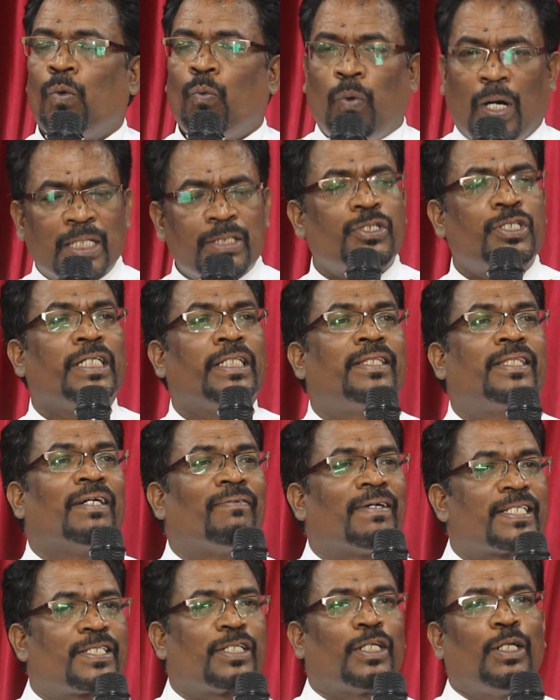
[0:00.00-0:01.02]
வாசித்த
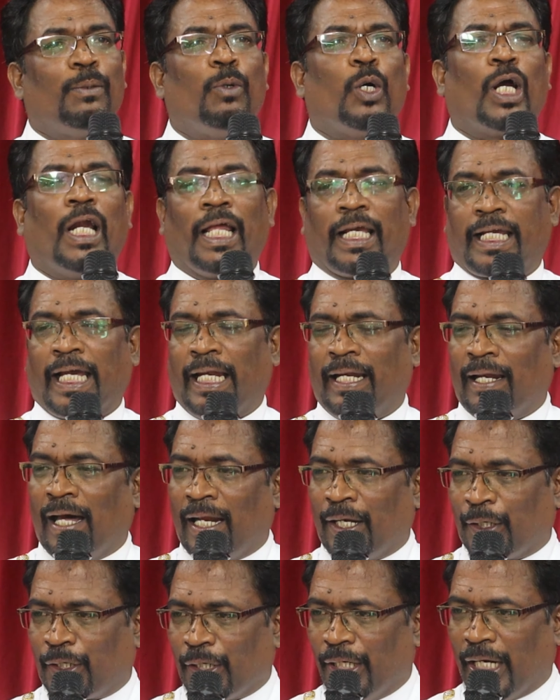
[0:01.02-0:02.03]
வசனம் உங்களுக்கு
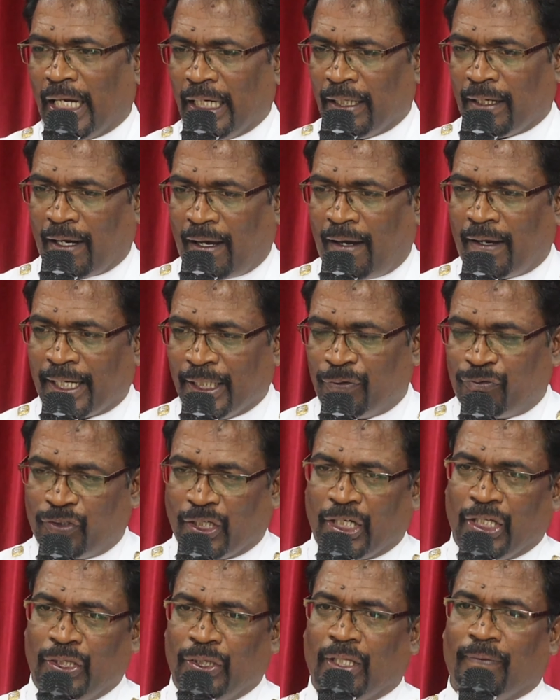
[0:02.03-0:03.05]
எல்லாருக்கும் நன்றாக
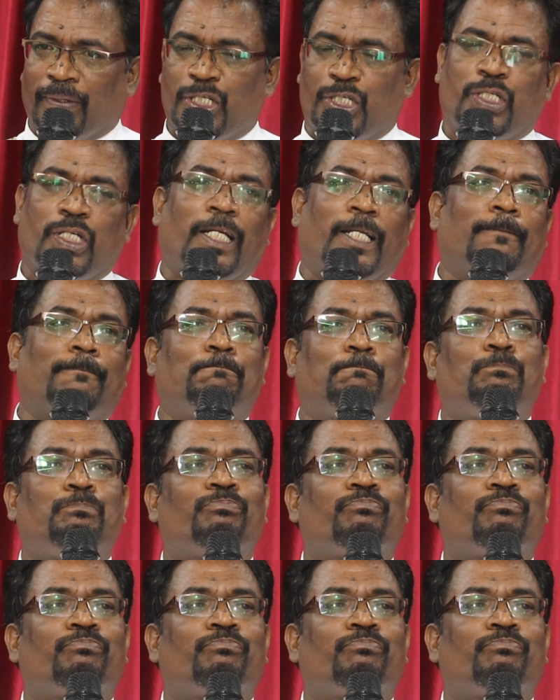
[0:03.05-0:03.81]
தெரிந்த வசனம்